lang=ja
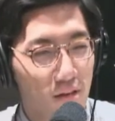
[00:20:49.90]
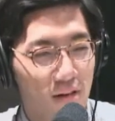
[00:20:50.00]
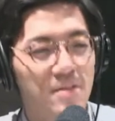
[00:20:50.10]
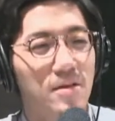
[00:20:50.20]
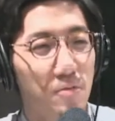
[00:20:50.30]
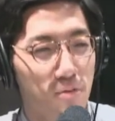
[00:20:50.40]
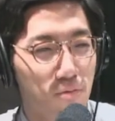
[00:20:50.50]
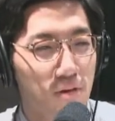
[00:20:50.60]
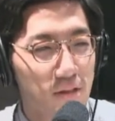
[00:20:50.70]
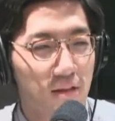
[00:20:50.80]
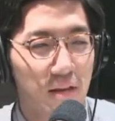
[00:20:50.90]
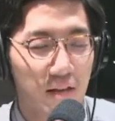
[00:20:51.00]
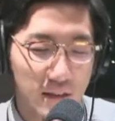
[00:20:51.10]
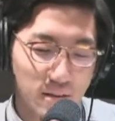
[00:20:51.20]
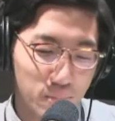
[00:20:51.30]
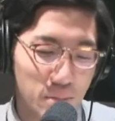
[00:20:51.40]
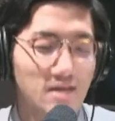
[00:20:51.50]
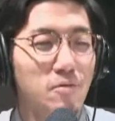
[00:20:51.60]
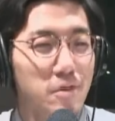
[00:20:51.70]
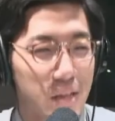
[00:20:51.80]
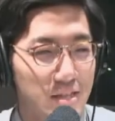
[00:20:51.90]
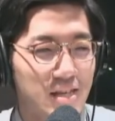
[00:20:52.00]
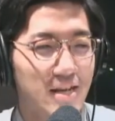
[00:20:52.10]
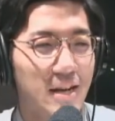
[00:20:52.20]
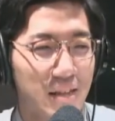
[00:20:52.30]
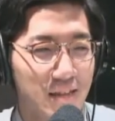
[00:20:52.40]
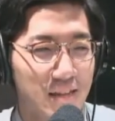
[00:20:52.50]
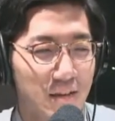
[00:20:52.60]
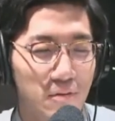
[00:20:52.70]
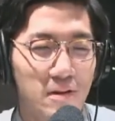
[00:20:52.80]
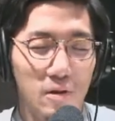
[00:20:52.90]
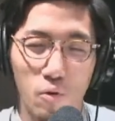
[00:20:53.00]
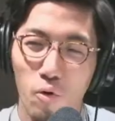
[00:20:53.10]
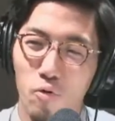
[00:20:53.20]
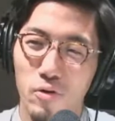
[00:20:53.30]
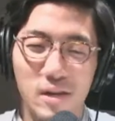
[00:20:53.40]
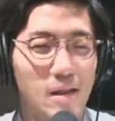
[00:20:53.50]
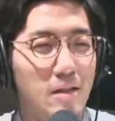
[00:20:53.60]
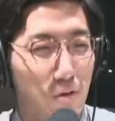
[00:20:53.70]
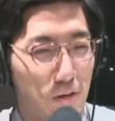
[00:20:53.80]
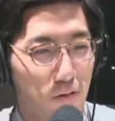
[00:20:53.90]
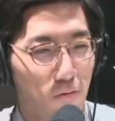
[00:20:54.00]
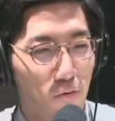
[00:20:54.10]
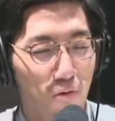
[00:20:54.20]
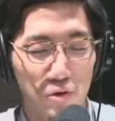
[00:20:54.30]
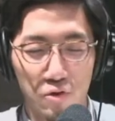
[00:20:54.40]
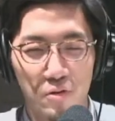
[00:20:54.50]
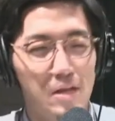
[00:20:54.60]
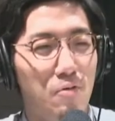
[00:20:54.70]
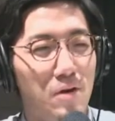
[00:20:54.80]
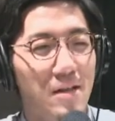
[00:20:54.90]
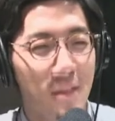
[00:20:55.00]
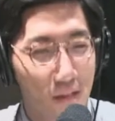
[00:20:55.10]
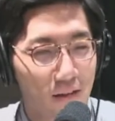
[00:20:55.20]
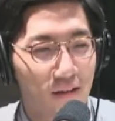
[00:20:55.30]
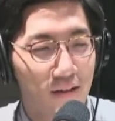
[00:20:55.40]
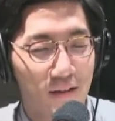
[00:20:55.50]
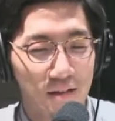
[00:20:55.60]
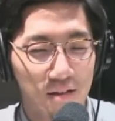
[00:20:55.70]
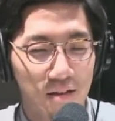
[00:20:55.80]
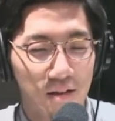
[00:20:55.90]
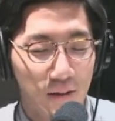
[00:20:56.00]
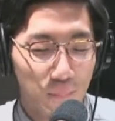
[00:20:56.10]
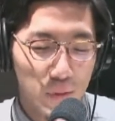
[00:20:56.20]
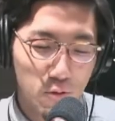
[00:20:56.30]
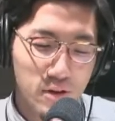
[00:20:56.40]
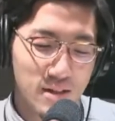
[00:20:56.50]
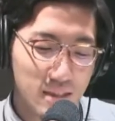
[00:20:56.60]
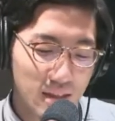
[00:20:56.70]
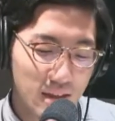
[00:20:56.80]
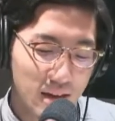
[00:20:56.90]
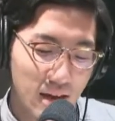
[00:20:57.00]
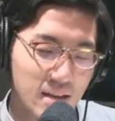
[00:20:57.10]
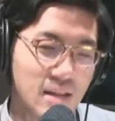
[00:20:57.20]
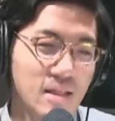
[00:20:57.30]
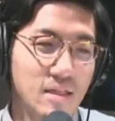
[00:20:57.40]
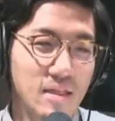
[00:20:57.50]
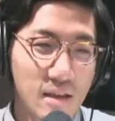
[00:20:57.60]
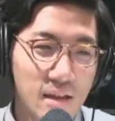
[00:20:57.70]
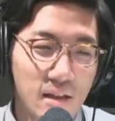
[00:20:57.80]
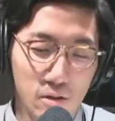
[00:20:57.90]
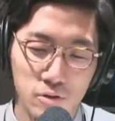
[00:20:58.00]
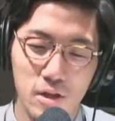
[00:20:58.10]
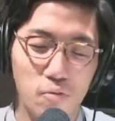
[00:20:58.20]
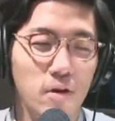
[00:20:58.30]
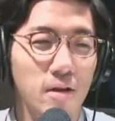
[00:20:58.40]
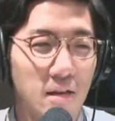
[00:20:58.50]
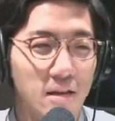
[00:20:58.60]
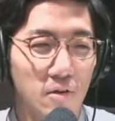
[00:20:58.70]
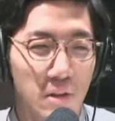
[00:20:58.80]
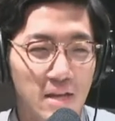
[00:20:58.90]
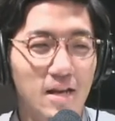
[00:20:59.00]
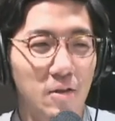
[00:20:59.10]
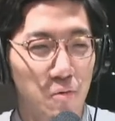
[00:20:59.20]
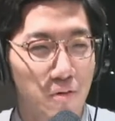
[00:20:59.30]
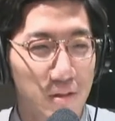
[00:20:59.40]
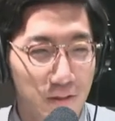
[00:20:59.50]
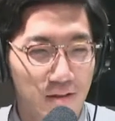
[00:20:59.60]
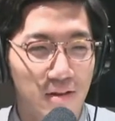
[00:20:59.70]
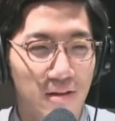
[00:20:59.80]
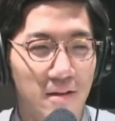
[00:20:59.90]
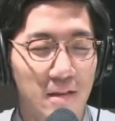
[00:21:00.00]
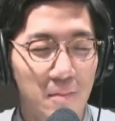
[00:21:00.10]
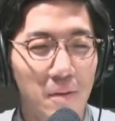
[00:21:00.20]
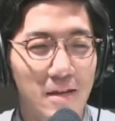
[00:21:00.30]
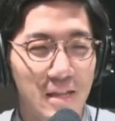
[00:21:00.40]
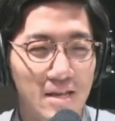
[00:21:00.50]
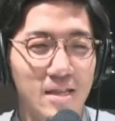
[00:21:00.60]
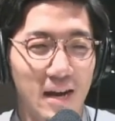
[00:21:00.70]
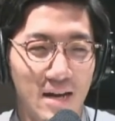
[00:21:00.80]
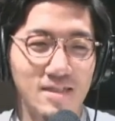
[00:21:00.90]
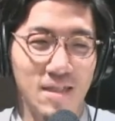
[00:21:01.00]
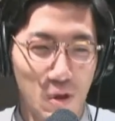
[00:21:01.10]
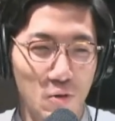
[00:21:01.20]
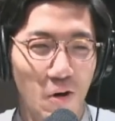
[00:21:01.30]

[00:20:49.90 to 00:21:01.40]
ったら買ったるって言われて英検勉強して1年かけて高校2年生のやつを中2で受かってで受かって買いに行ってそしたら親にあの値切れと言われて、ええ、2万にできたら買ったると